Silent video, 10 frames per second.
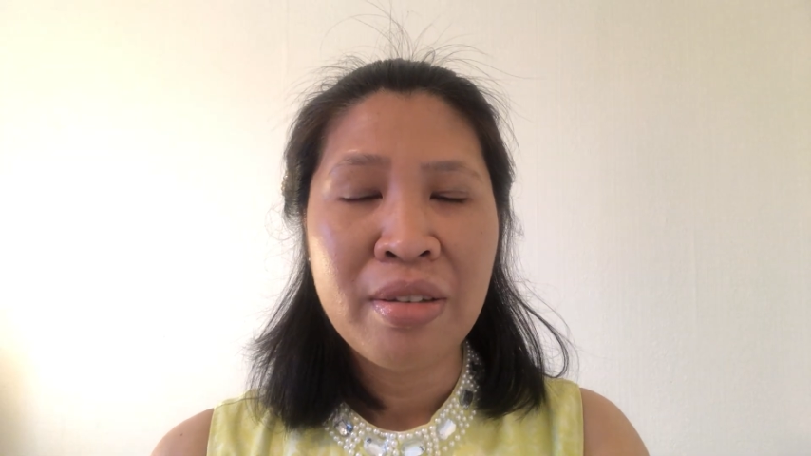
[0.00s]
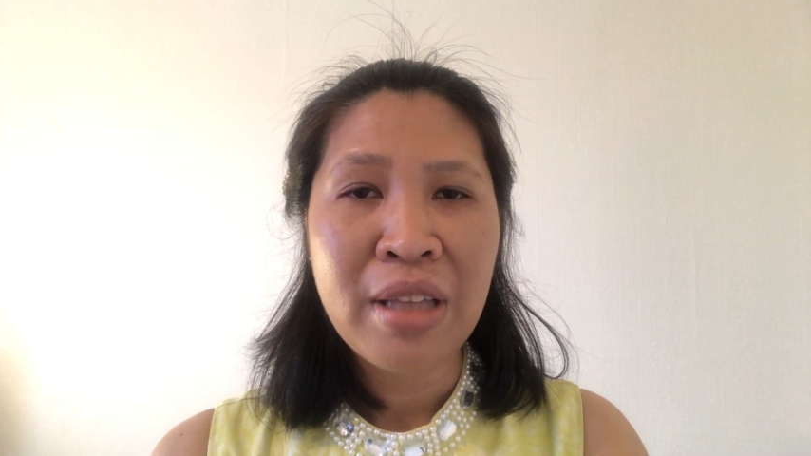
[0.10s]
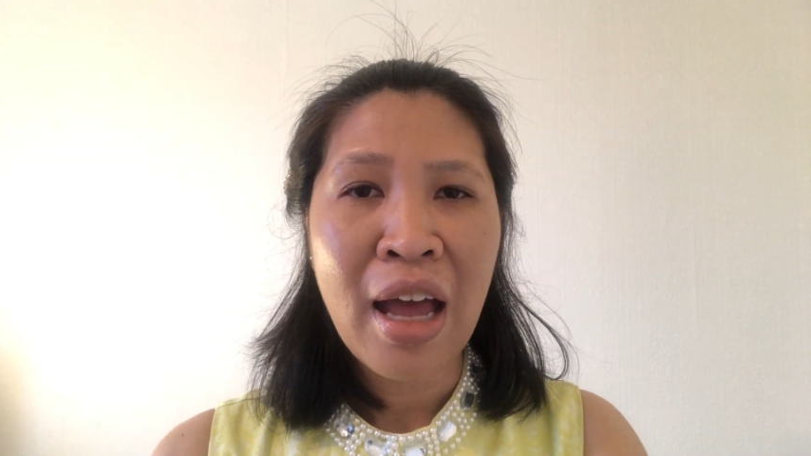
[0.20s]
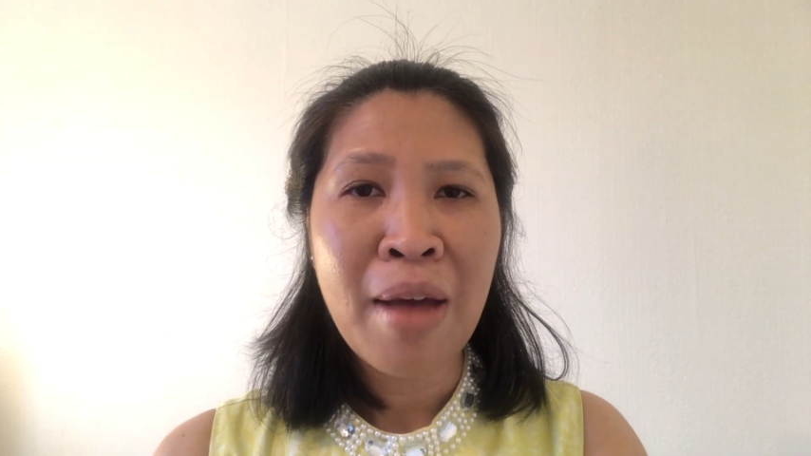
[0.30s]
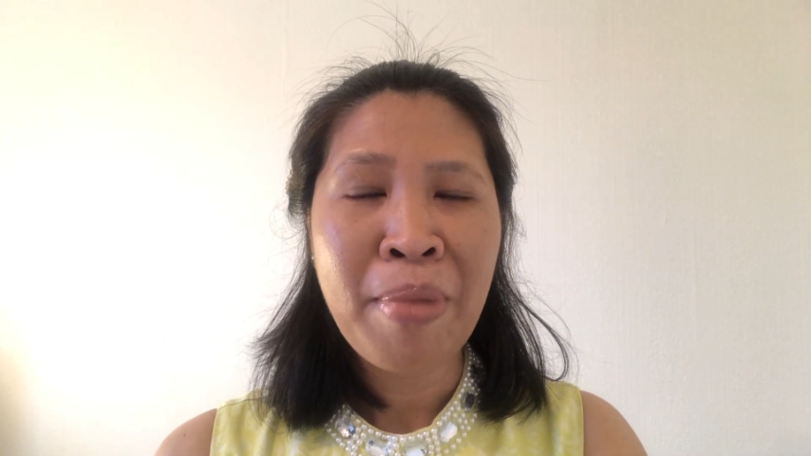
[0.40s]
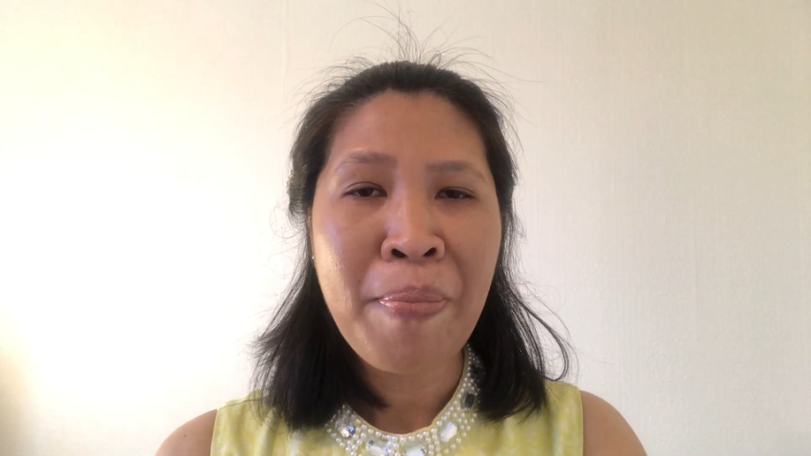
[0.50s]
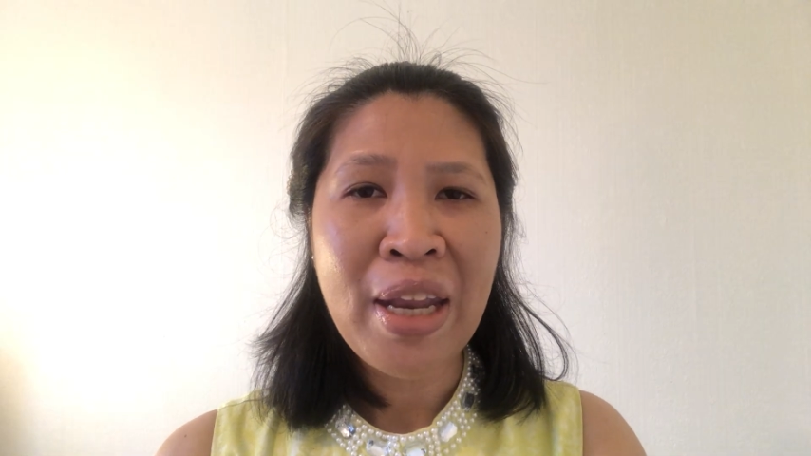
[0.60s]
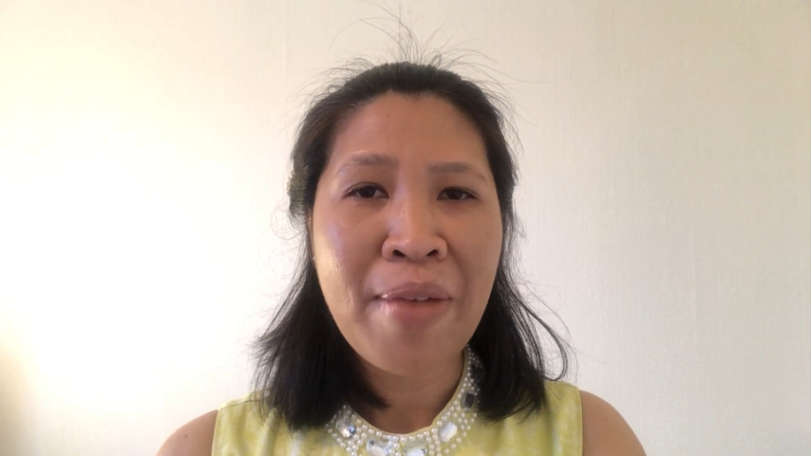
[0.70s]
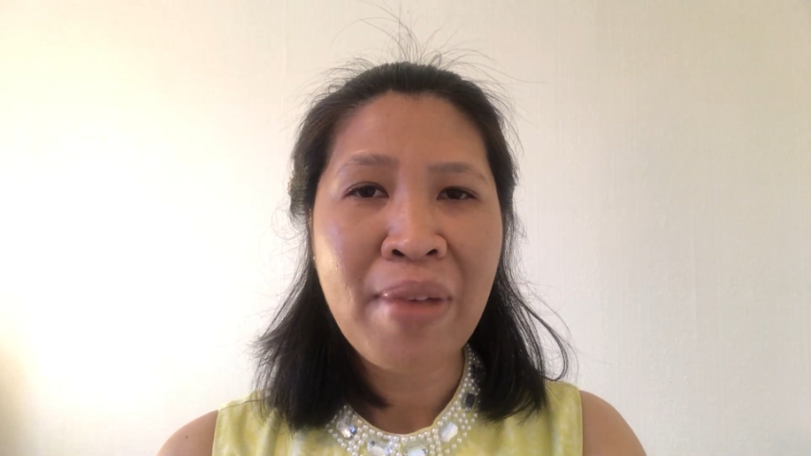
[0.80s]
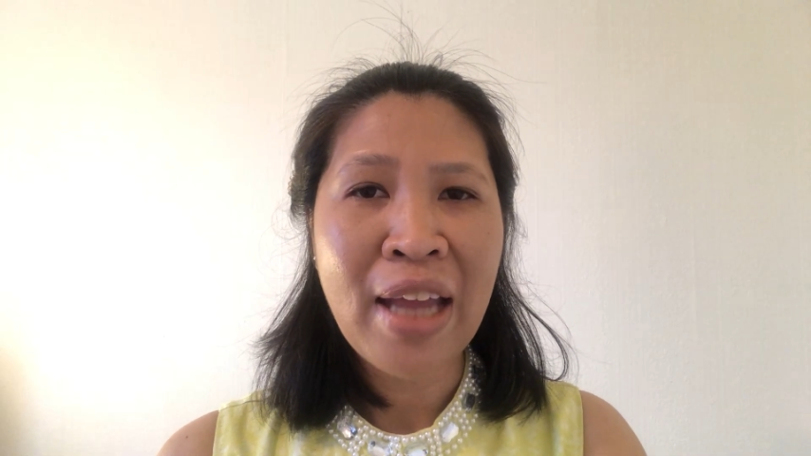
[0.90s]
ถ้าไม่ไป
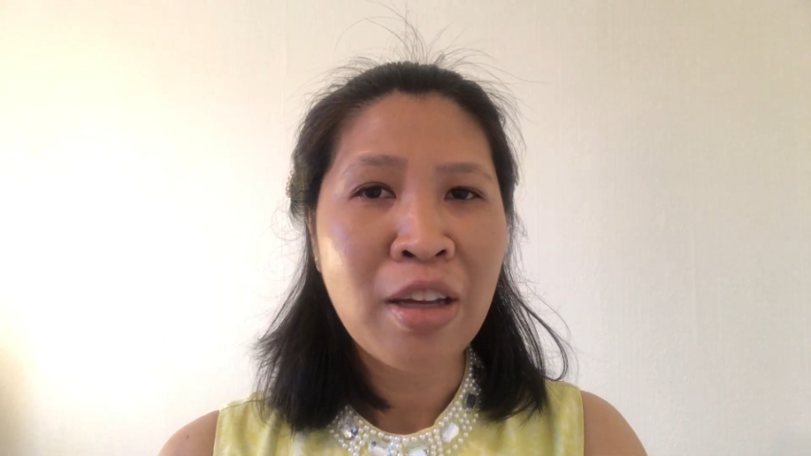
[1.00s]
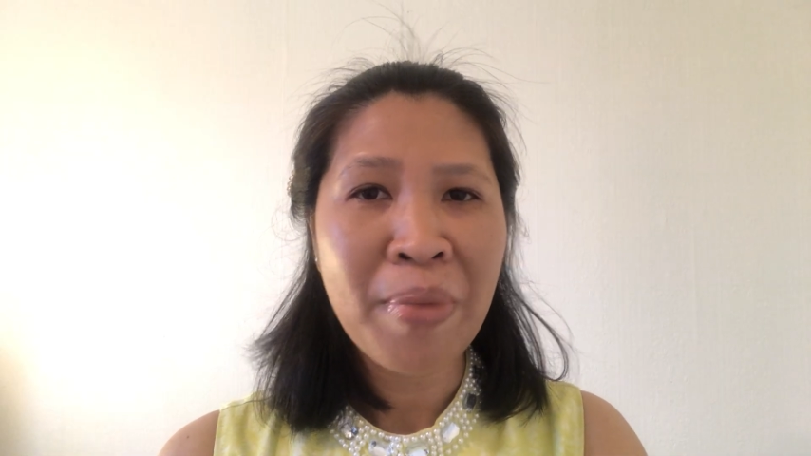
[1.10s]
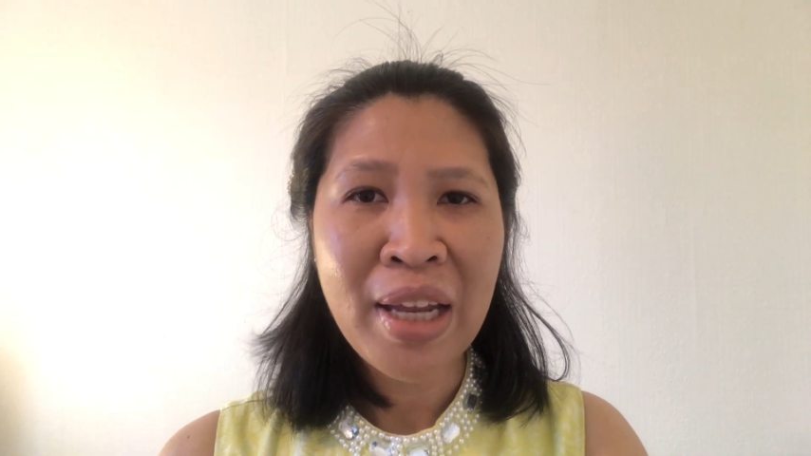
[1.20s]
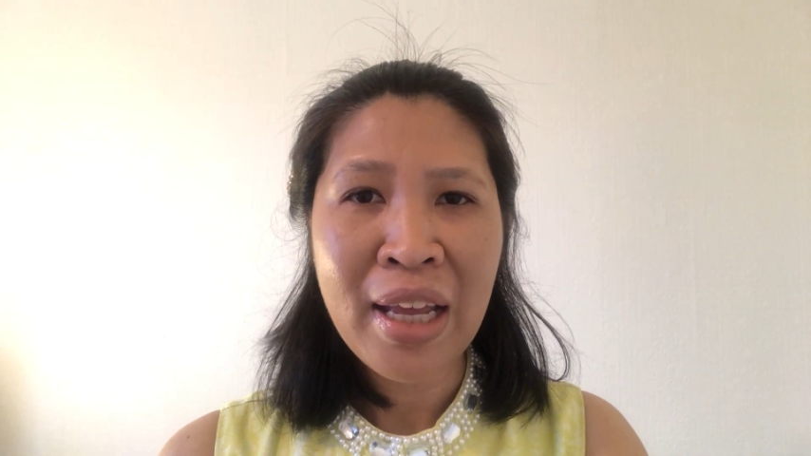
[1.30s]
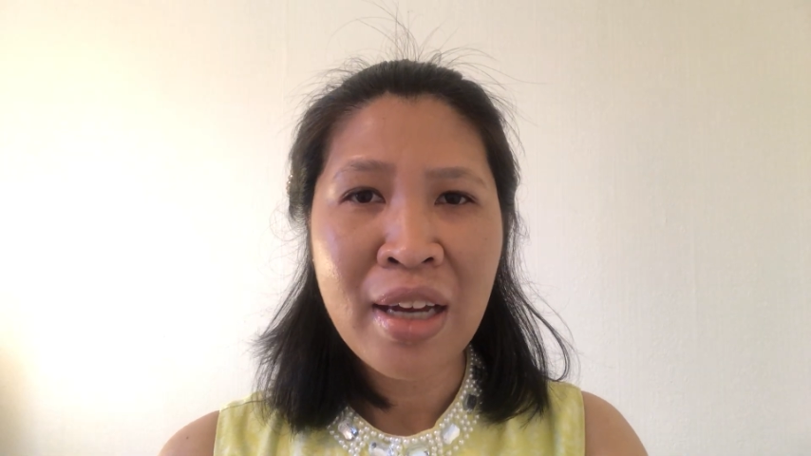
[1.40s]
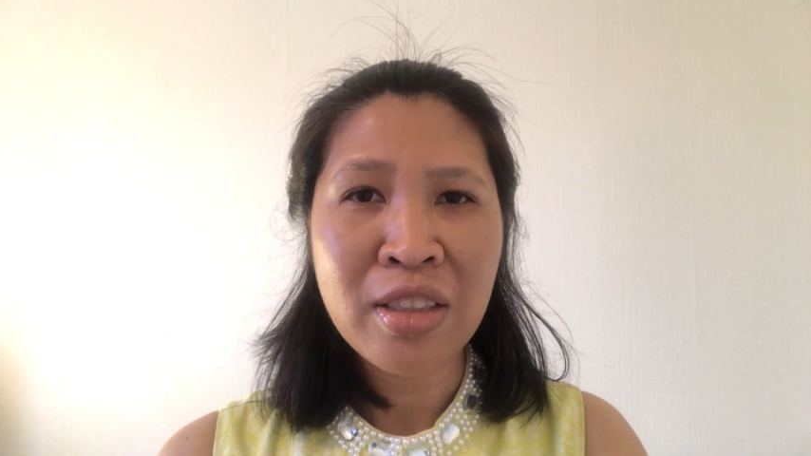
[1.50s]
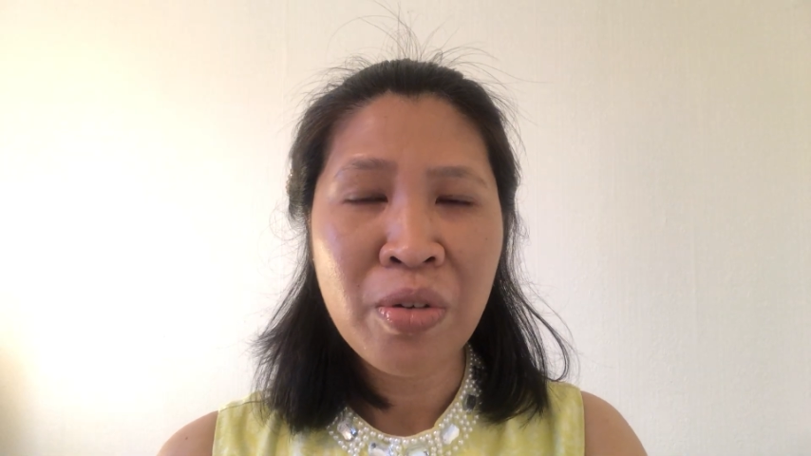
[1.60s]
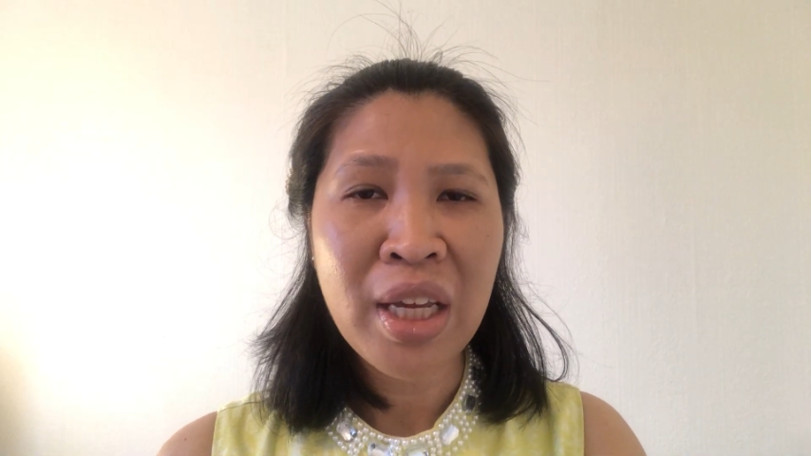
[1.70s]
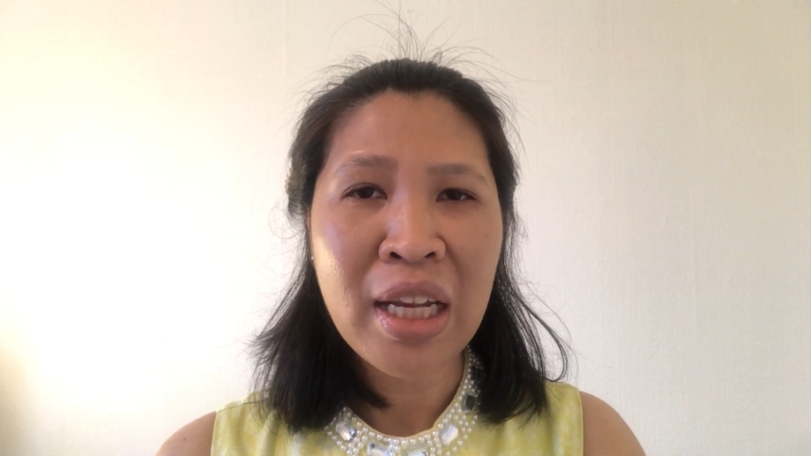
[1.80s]
ทำงานก็ไม่ได้เงินธุร